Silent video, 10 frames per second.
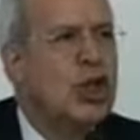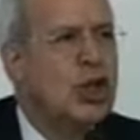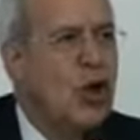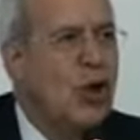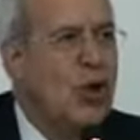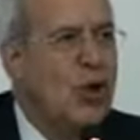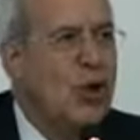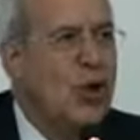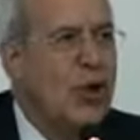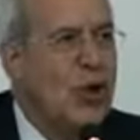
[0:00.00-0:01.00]

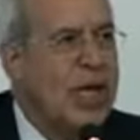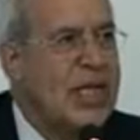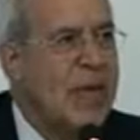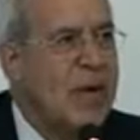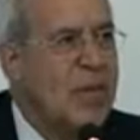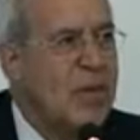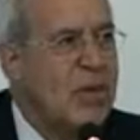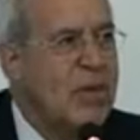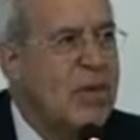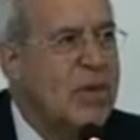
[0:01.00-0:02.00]
todo lo que
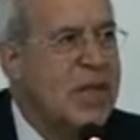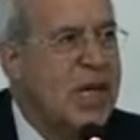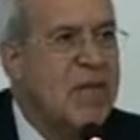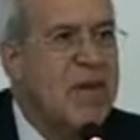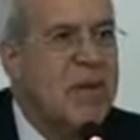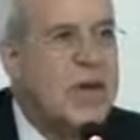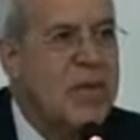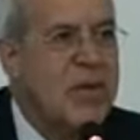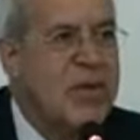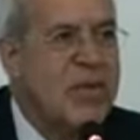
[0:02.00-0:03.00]
sabemos y
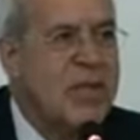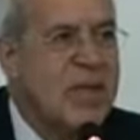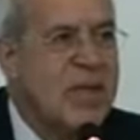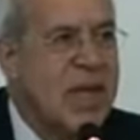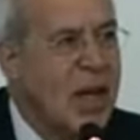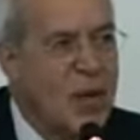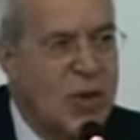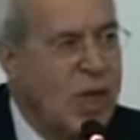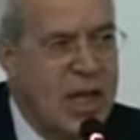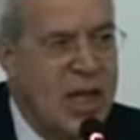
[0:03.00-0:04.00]
vivimos de la
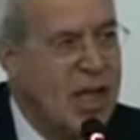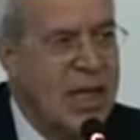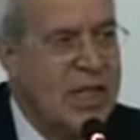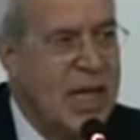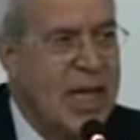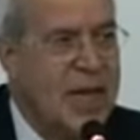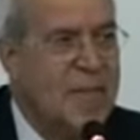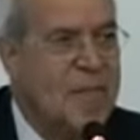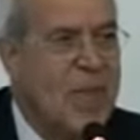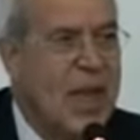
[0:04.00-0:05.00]
doctrina teresiana.
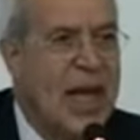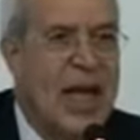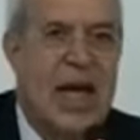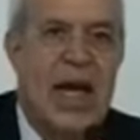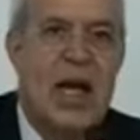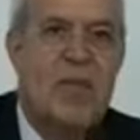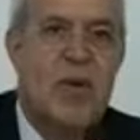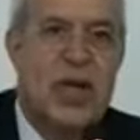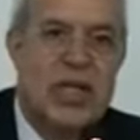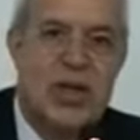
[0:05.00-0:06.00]

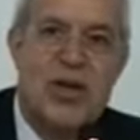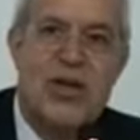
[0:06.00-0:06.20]
Por eso